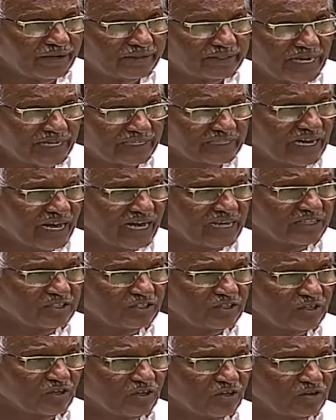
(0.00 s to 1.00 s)

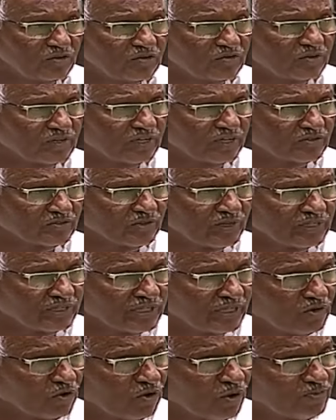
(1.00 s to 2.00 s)
టెక్నాలజీలో ఉన్నటువంటి
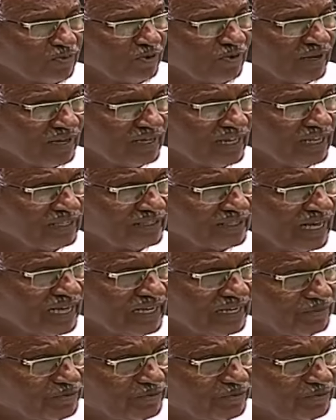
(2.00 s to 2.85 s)
లోపం వల్ల దాని